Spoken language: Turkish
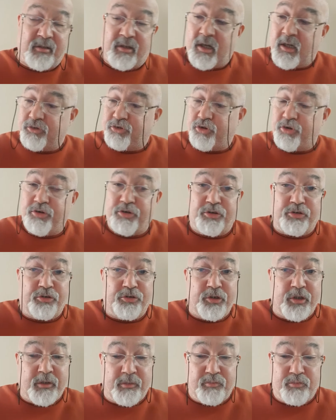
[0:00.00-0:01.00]

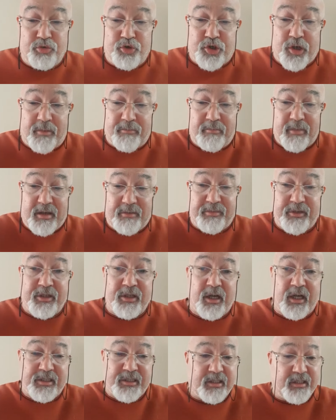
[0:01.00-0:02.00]
antrenörlüğünde mükemmel
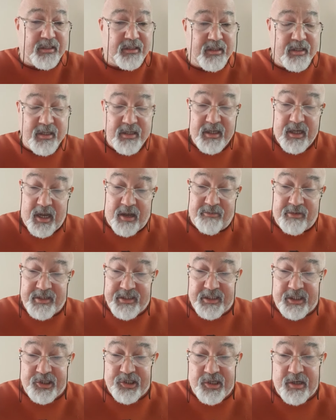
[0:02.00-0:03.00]
bir hazırlık
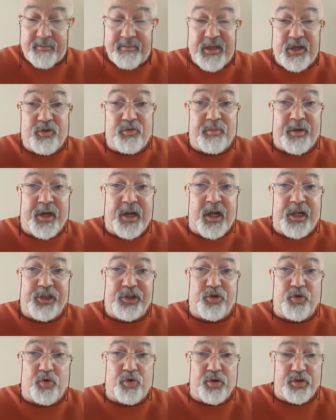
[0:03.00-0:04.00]
evresi geçiren bir numara
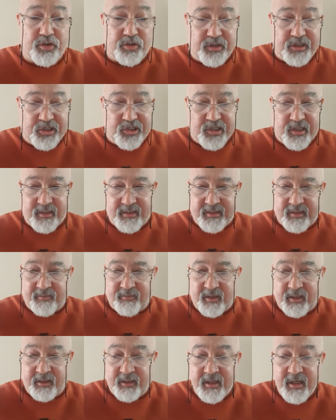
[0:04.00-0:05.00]
Antiokos ilk şans
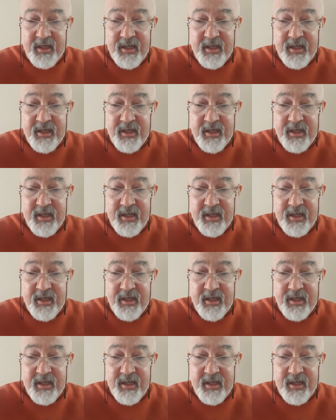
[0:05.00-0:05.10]
sapkan.